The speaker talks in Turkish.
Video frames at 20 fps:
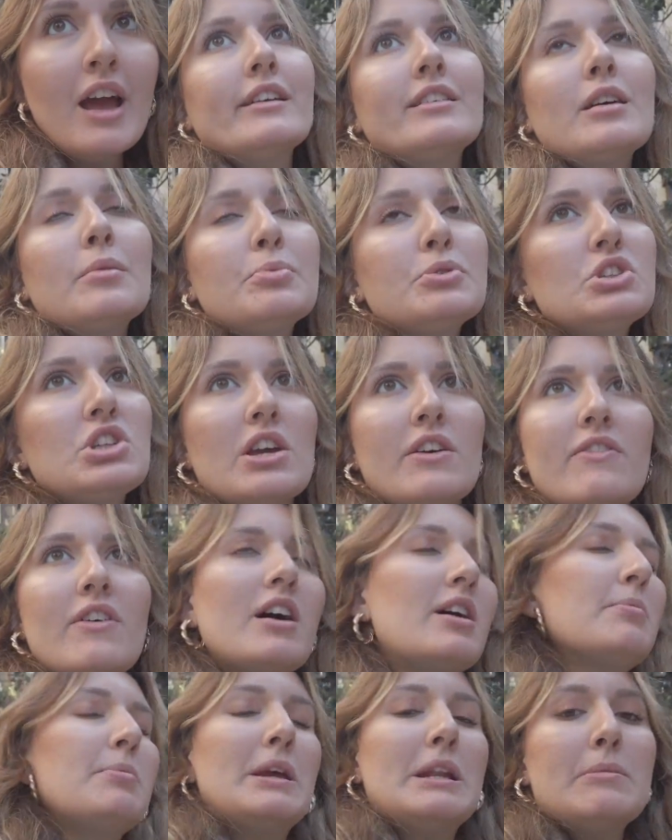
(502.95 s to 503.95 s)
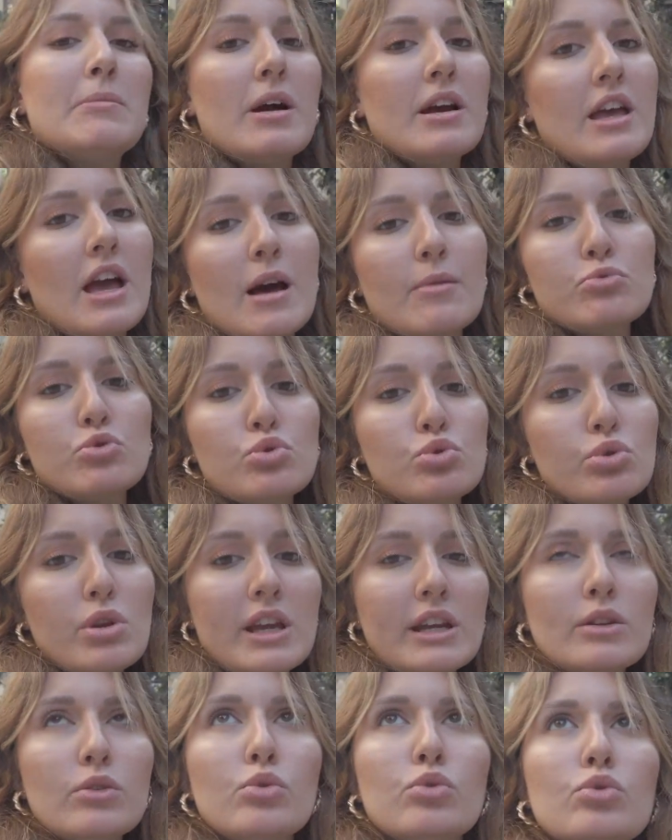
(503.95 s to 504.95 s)
ya da bir şey var benim ayağım
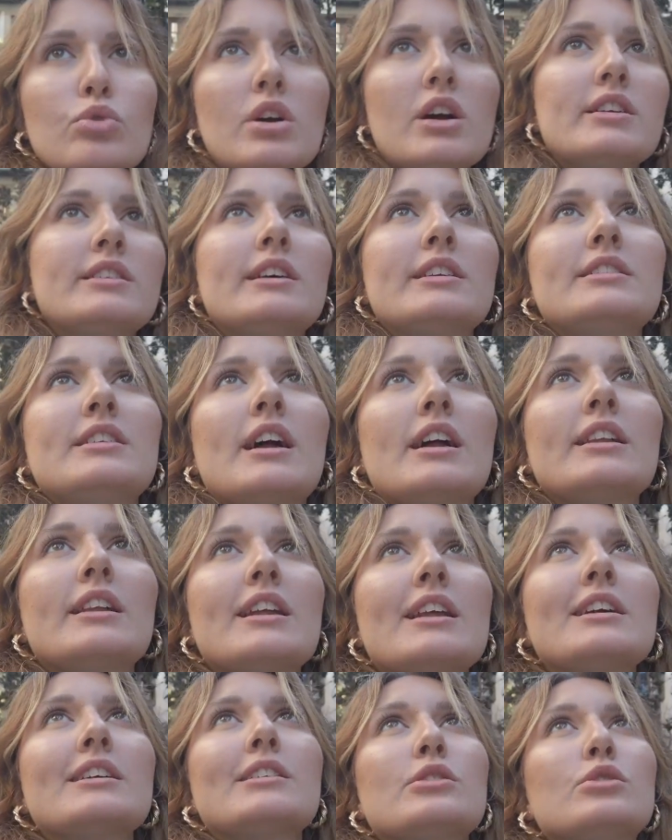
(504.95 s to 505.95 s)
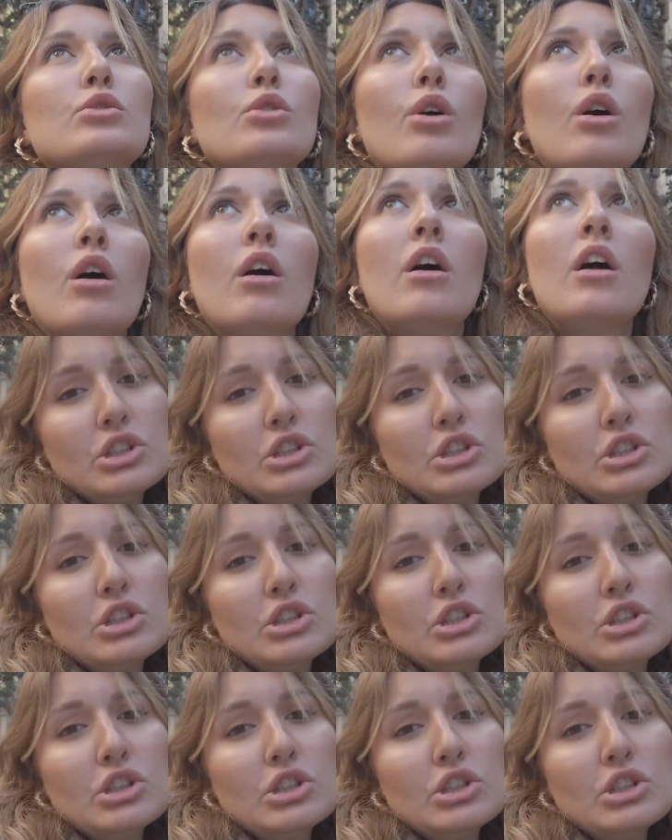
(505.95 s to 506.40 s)
sürekli ünlü katedrallere gidiyor.